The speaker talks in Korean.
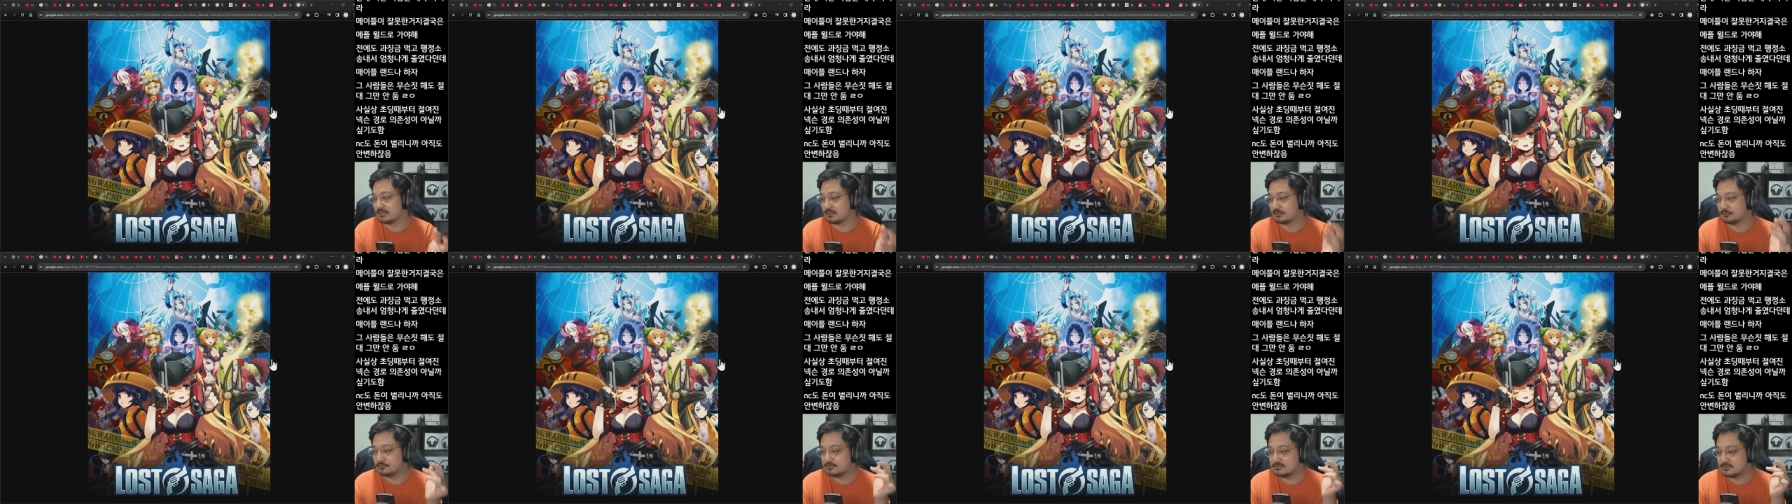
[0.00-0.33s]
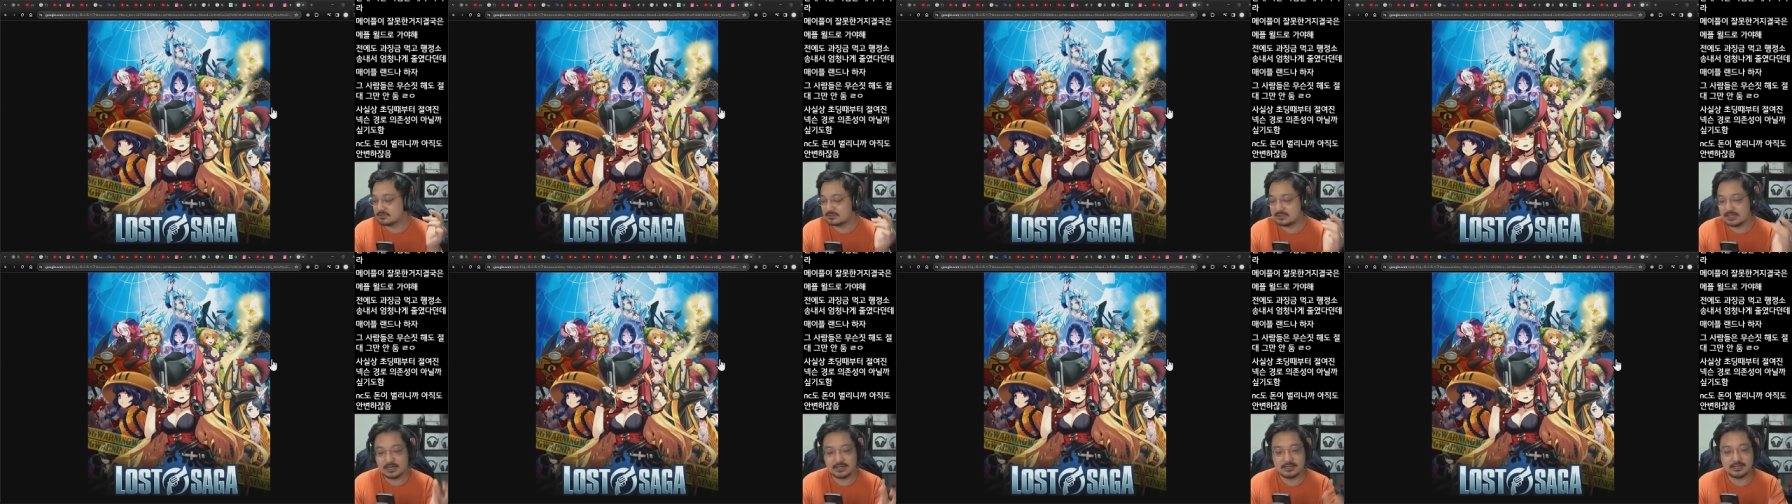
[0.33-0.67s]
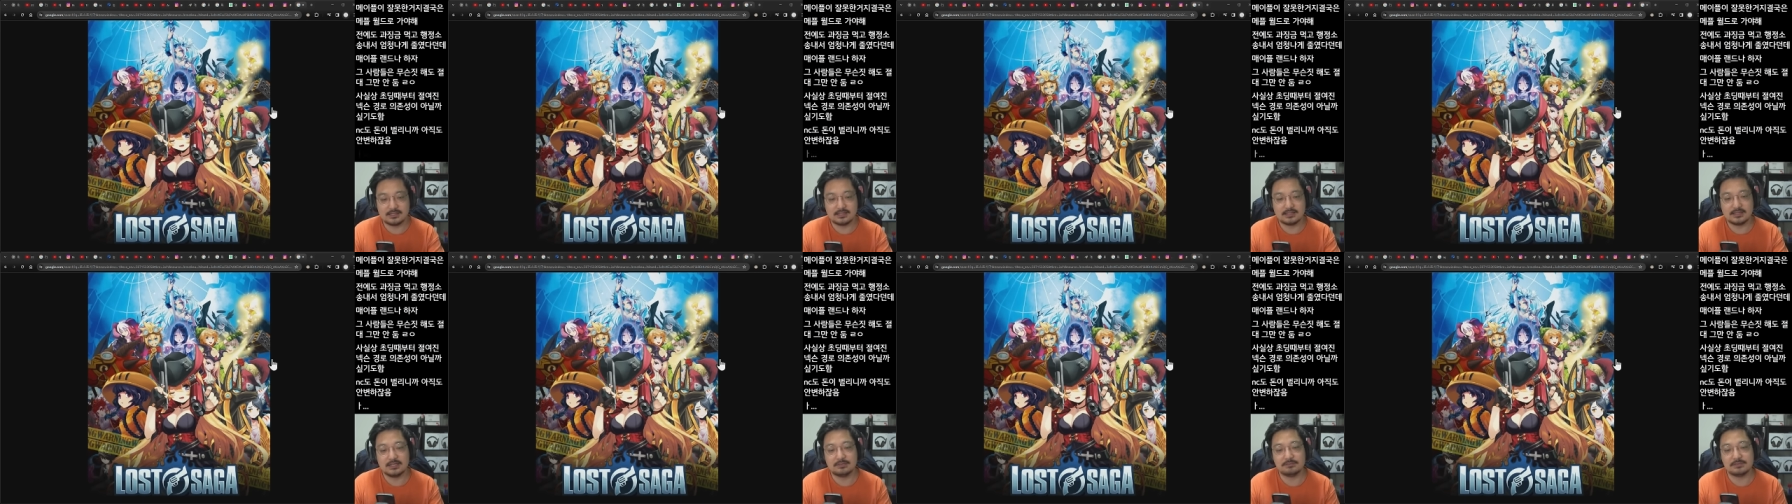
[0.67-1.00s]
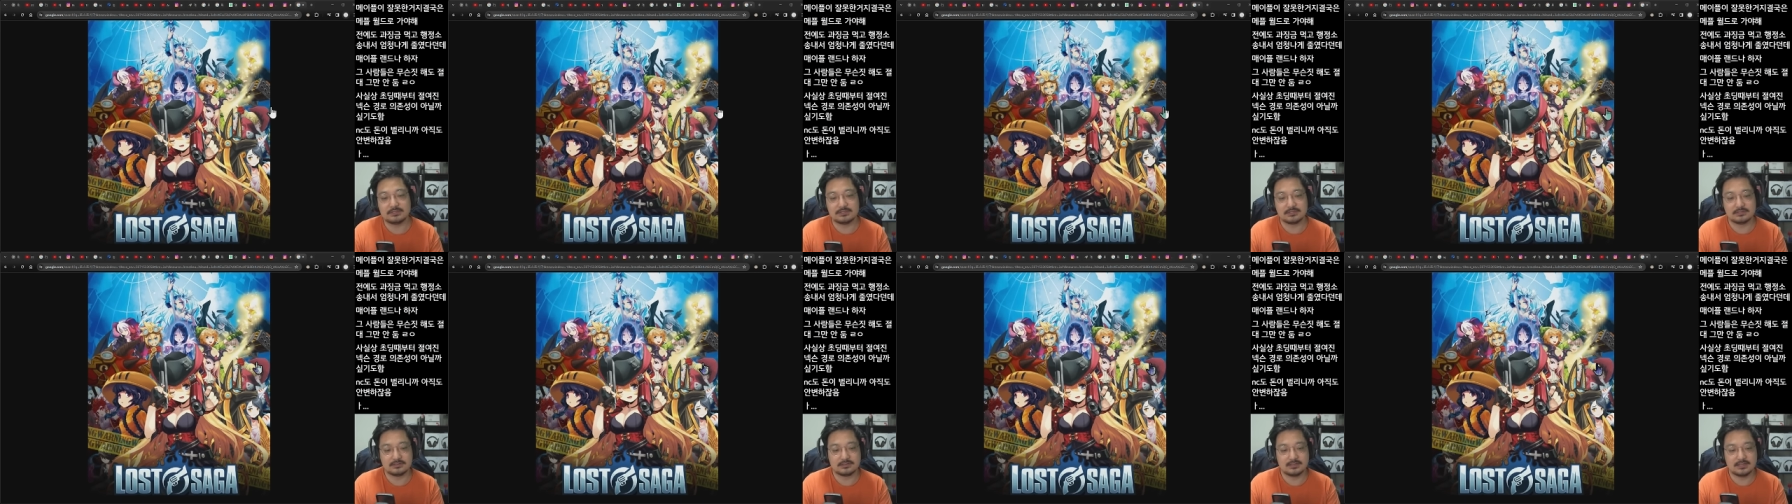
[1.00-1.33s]
로스 사가라는 게임이
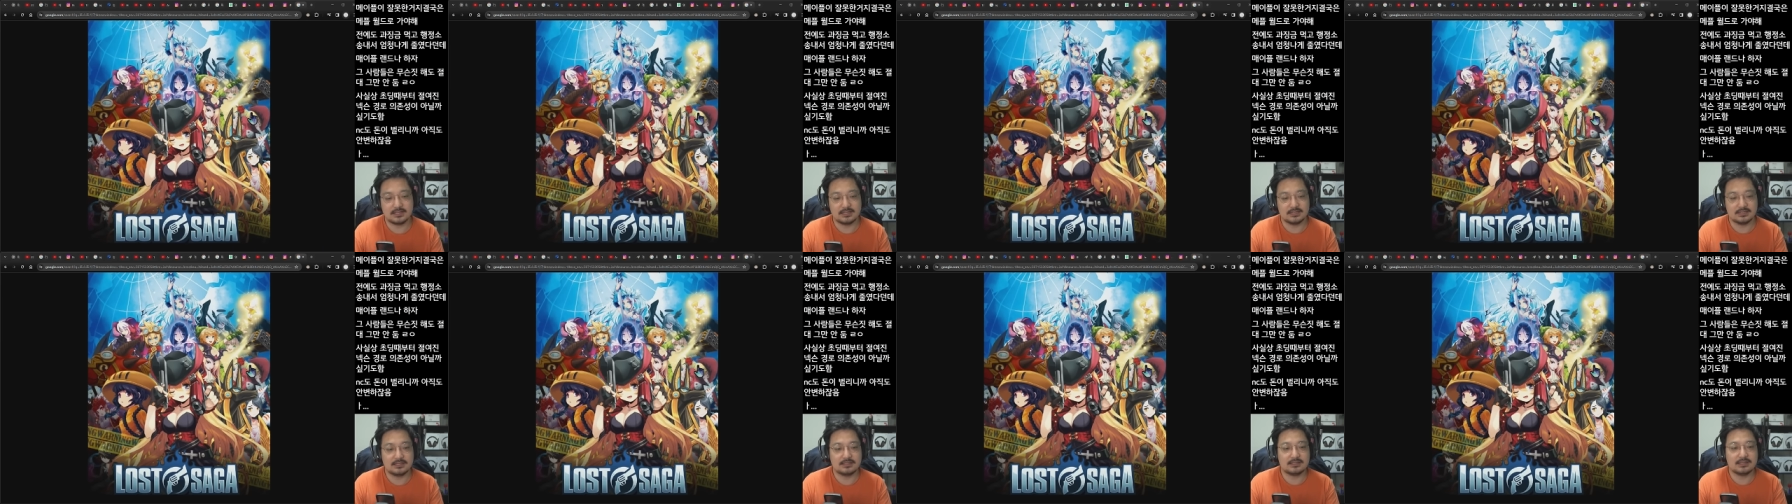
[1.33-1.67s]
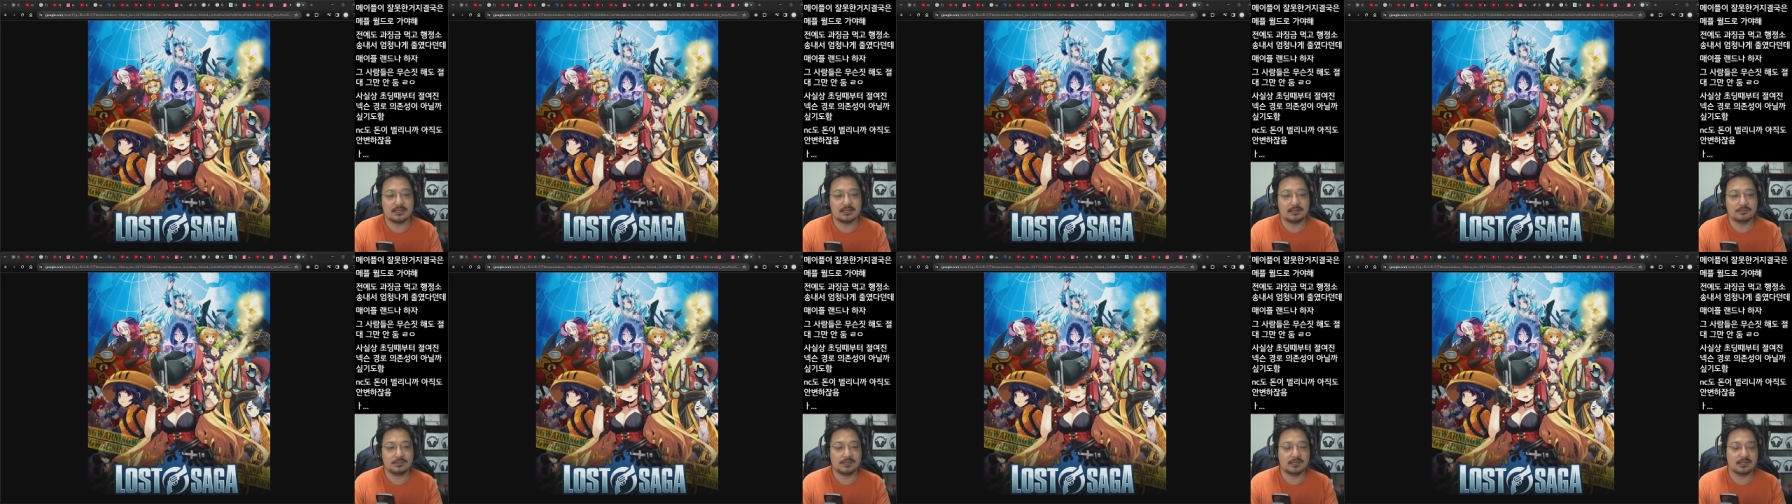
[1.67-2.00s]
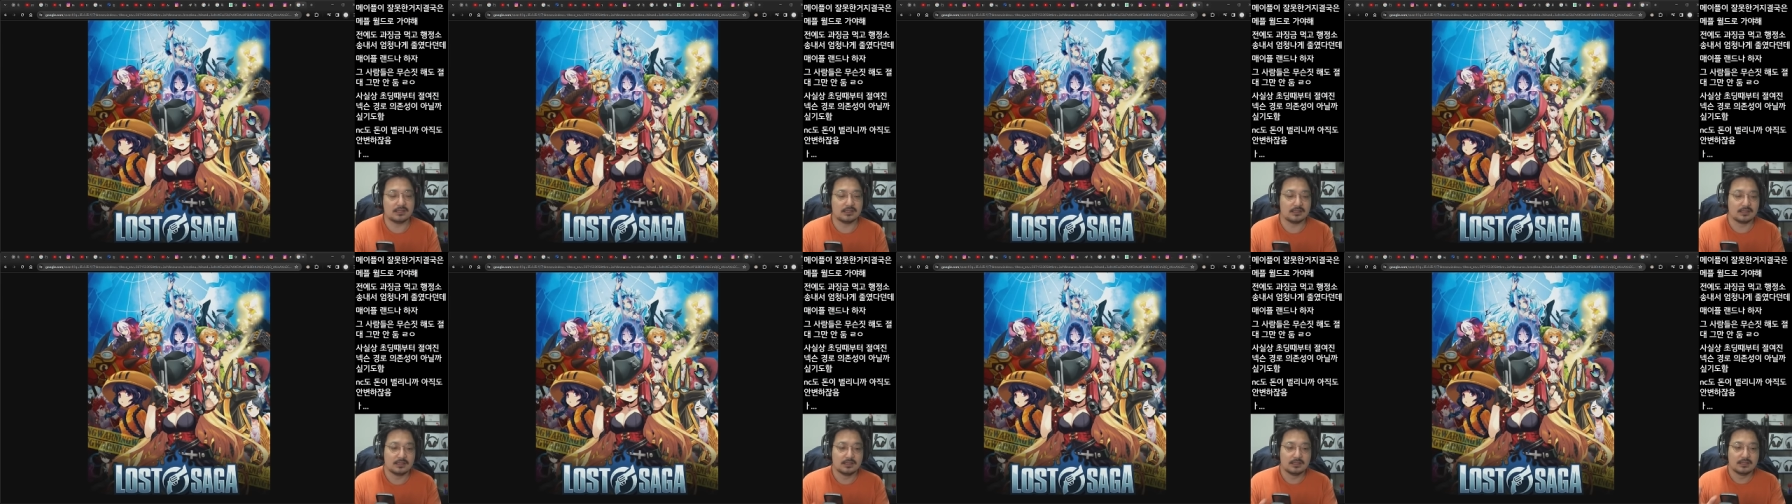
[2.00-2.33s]
있었는데 이 게임이